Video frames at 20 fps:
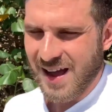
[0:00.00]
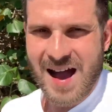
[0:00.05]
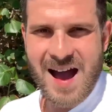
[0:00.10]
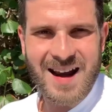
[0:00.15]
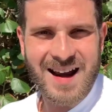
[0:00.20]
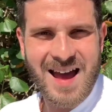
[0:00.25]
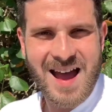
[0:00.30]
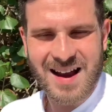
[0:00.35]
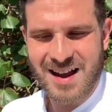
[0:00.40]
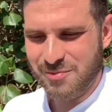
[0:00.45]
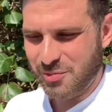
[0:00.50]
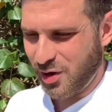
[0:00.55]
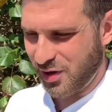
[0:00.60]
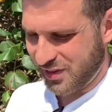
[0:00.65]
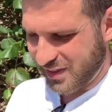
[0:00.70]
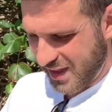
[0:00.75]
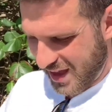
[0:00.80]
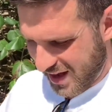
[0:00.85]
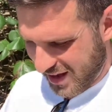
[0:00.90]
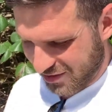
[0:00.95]
Caraca,
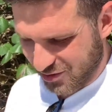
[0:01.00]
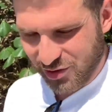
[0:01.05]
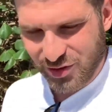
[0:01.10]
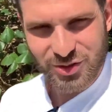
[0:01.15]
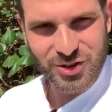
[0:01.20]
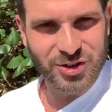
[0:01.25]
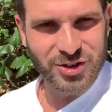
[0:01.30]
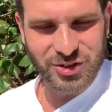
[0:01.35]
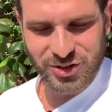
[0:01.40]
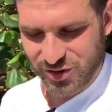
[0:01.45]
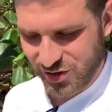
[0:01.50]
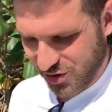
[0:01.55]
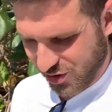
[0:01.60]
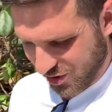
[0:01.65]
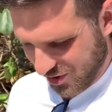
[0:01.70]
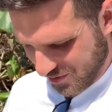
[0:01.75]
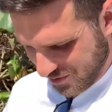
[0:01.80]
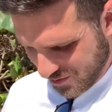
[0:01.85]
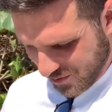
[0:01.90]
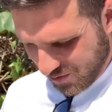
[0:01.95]
botei ela no, no,
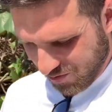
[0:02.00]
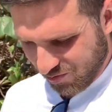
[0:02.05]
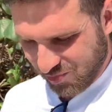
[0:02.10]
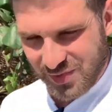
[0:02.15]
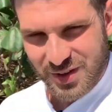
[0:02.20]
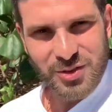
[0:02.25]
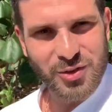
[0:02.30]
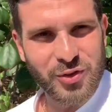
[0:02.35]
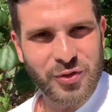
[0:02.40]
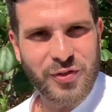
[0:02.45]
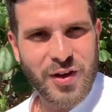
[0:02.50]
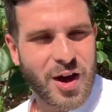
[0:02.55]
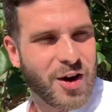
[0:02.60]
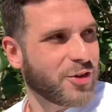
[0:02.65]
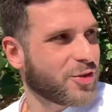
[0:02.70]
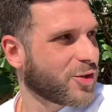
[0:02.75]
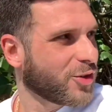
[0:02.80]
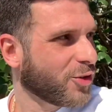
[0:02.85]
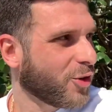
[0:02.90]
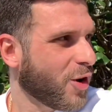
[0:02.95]
no, no,
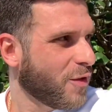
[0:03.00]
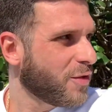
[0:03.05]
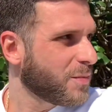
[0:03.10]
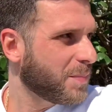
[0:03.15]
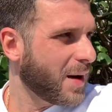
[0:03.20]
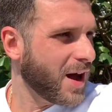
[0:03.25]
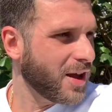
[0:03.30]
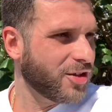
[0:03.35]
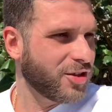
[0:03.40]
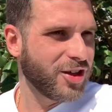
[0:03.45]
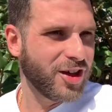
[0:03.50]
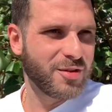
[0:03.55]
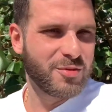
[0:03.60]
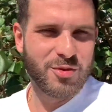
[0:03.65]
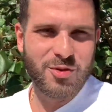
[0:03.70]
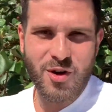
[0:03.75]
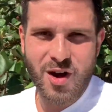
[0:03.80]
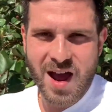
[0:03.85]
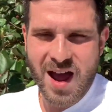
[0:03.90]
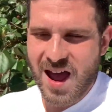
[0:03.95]
ferro de novo e
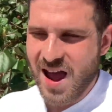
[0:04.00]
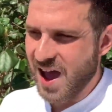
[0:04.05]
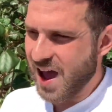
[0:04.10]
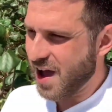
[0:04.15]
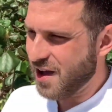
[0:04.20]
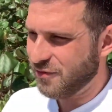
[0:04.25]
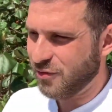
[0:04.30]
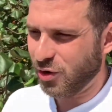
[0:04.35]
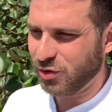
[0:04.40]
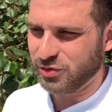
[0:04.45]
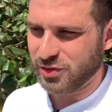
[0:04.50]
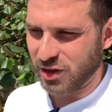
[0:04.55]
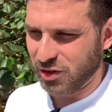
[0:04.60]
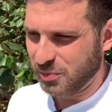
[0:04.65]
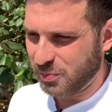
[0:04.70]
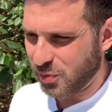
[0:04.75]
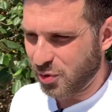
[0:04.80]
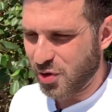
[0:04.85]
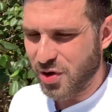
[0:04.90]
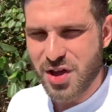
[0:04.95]
partimos. Ah,
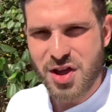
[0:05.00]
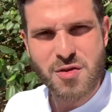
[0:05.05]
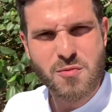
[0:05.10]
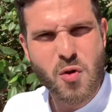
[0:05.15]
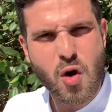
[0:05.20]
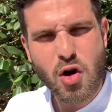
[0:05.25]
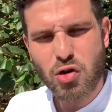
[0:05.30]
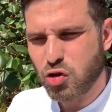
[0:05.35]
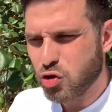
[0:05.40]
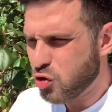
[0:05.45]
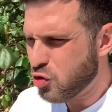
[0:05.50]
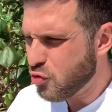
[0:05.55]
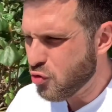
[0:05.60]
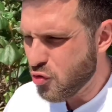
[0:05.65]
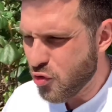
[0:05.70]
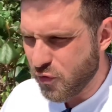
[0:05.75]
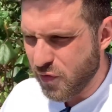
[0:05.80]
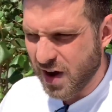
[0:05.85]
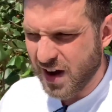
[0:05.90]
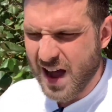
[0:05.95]
voltando pro rio, mó
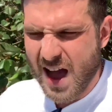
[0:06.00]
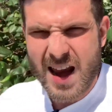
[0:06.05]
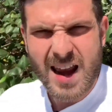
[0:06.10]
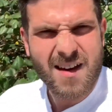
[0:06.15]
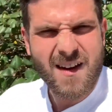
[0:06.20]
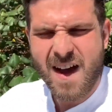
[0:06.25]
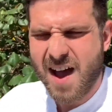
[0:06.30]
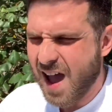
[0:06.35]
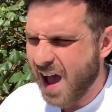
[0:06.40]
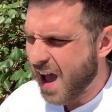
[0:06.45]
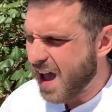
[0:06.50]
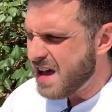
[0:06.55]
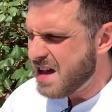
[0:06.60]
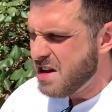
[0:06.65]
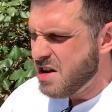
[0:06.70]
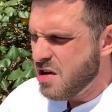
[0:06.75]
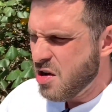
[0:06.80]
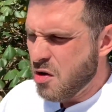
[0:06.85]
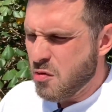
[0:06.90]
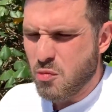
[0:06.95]
chuva, cara.
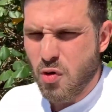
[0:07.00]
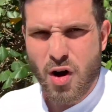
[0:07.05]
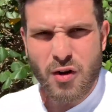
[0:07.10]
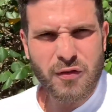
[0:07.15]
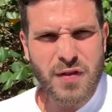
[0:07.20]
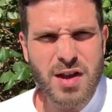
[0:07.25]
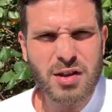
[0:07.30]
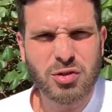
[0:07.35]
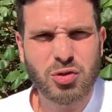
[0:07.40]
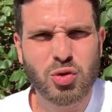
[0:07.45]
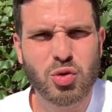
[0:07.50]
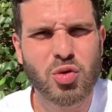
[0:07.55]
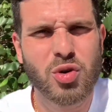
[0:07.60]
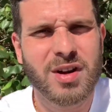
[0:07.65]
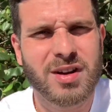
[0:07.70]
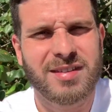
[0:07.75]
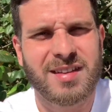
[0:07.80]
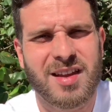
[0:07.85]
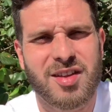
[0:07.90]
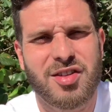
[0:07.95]
Uma ah,
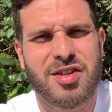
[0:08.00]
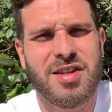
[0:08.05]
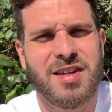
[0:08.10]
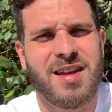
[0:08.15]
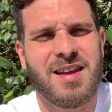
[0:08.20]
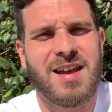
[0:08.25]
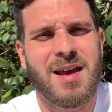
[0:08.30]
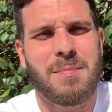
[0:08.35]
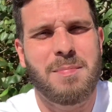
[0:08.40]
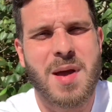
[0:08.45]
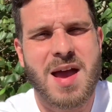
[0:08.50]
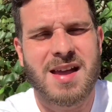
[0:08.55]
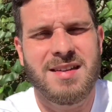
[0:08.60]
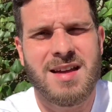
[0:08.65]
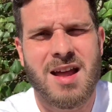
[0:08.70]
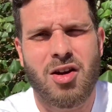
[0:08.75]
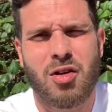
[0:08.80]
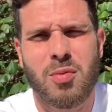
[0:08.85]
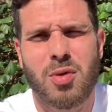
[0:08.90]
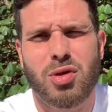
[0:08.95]
aventura, tadinha. E a
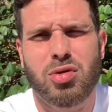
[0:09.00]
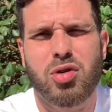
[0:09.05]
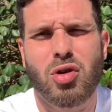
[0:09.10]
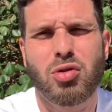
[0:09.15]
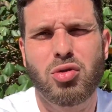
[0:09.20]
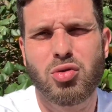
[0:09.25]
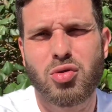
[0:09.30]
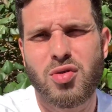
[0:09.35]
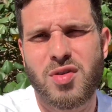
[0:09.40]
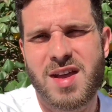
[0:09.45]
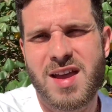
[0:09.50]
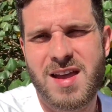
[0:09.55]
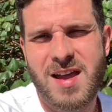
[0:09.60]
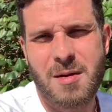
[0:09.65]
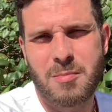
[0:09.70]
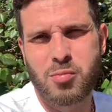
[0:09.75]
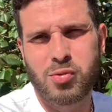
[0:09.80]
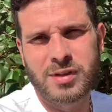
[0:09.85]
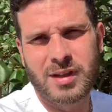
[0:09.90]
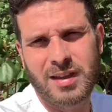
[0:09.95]
perna dela começou a
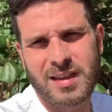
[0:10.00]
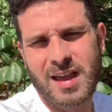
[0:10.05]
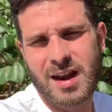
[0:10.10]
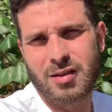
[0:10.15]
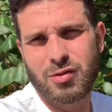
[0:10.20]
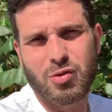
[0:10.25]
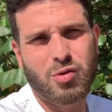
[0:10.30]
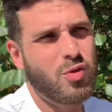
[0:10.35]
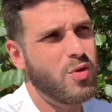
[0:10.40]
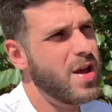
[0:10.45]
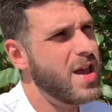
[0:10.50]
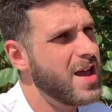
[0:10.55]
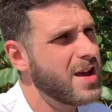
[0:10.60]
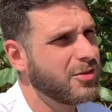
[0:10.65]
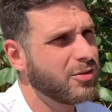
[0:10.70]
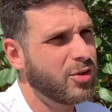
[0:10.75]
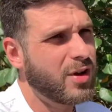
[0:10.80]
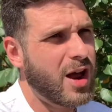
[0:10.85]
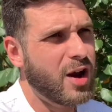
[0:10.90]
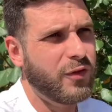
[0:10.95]
doer, a bunda dela
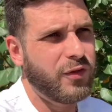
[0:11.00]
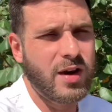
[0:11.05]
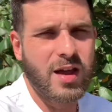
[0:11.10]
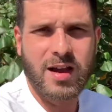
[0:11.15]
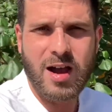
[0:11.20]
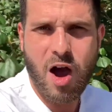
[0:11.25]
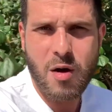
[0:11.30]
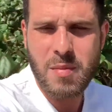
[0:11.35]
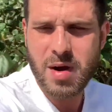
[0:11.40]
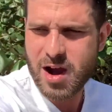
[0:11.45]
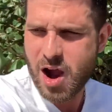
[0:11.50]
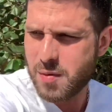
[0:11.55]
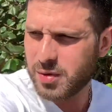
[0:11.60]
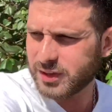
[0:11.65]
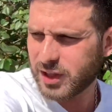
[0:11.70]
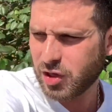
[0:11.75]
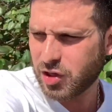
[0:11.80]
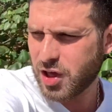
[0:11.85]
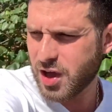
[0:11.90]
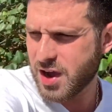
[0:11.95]
doendo. Cara, eu falei, calma,
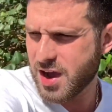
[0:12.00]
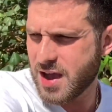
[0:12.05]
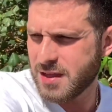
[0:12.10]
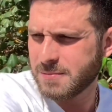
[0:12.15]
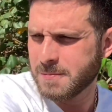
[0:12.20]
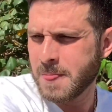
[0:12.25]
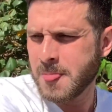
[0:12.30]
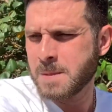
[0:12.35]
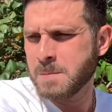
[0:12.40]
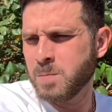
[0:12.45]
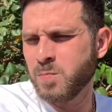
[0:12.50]
calma, tá chegando.